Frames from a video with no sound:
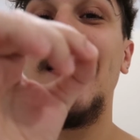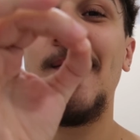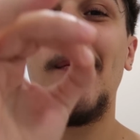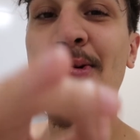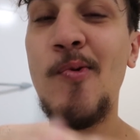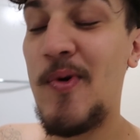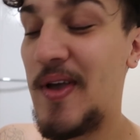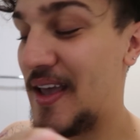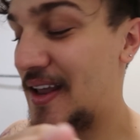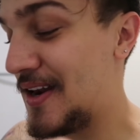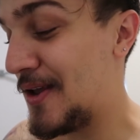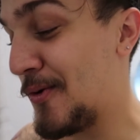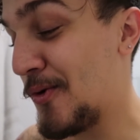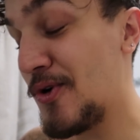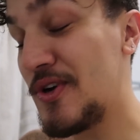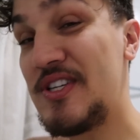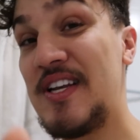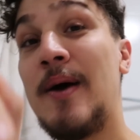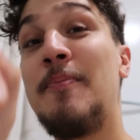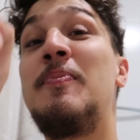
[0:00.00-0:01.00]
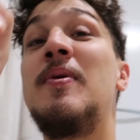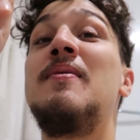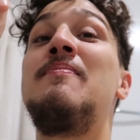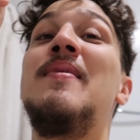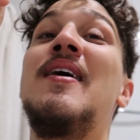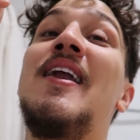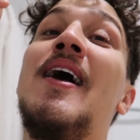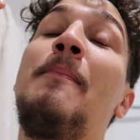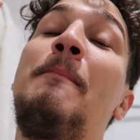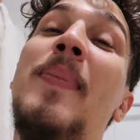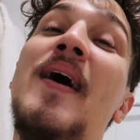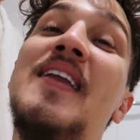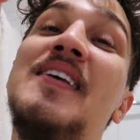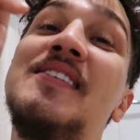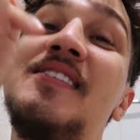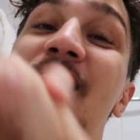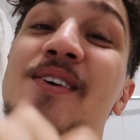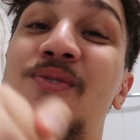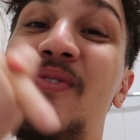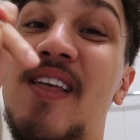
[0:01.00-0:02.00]
e com ele. Hoje é a primeira
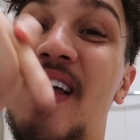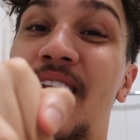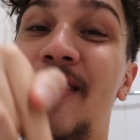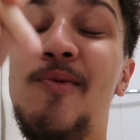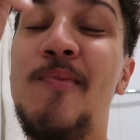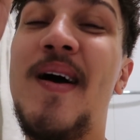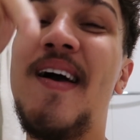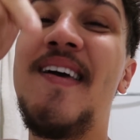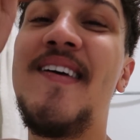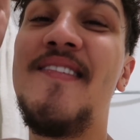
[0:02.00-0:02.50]
aparição dele numa